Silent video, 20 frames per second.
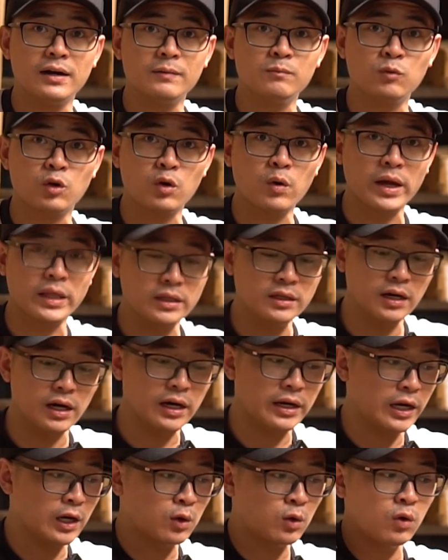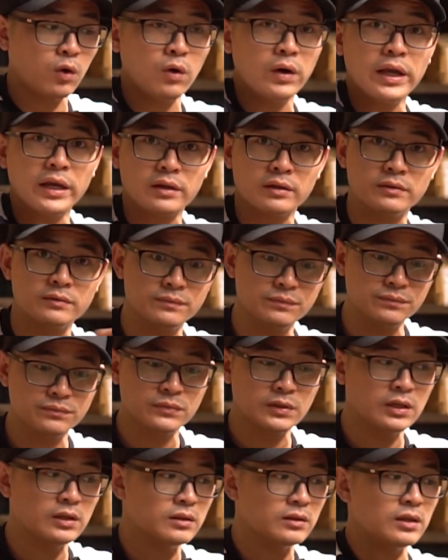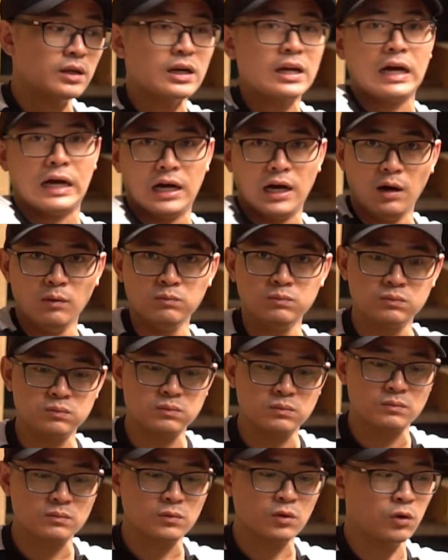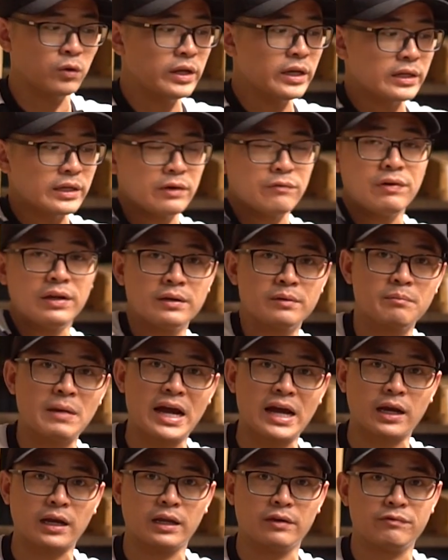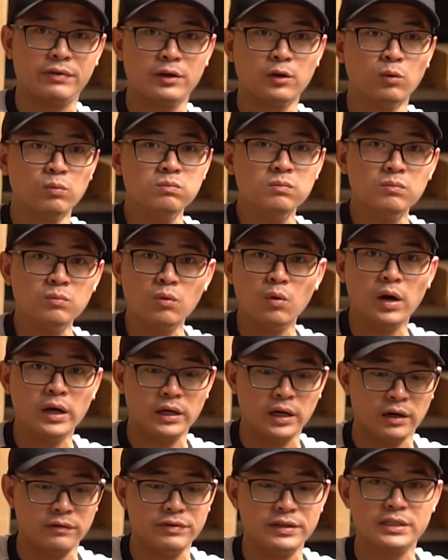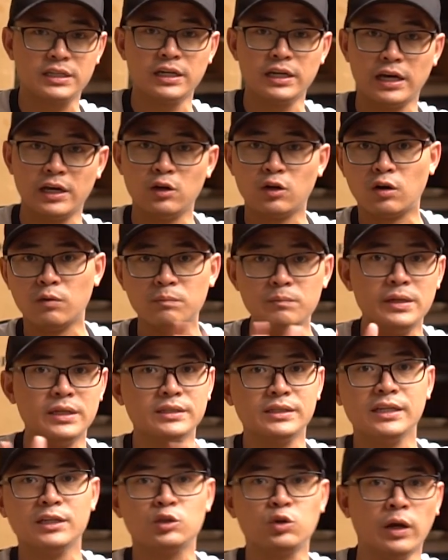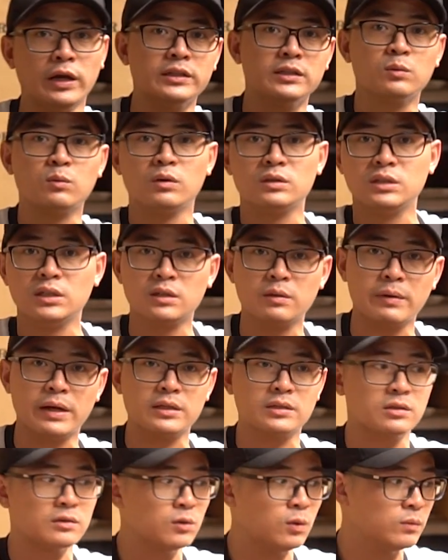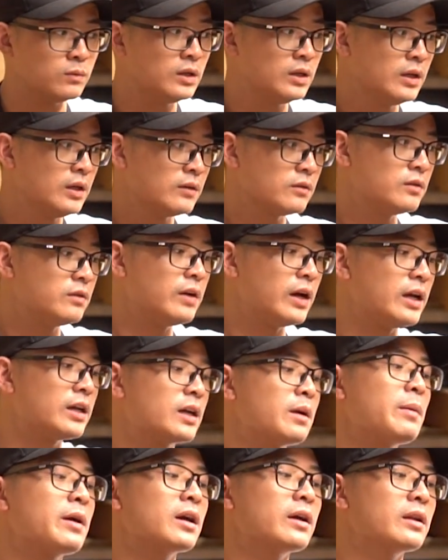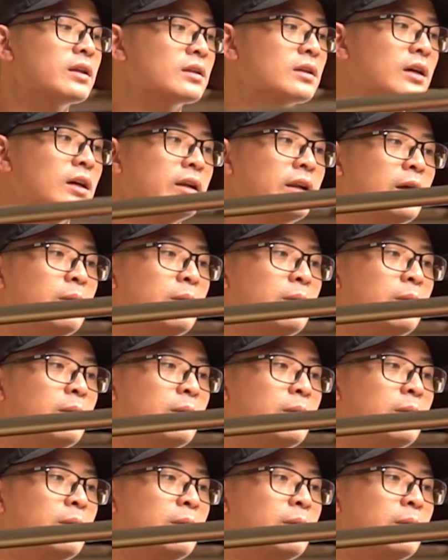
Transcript: một cái đoạn nhựa để cố định tức là ông cố định cái phần bạc này phải đúng luôn ở vị trí đấy nó không bị di chuyển trong quá trình các bạn sử dụng vì vậy các bạn ờ,